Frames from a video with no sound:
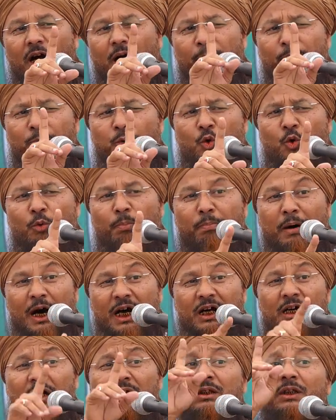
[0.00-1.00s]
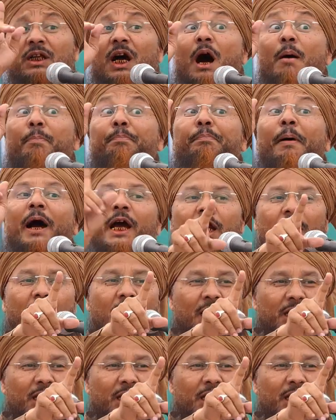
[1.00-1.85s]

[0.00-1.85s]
अबू बकर दा पहला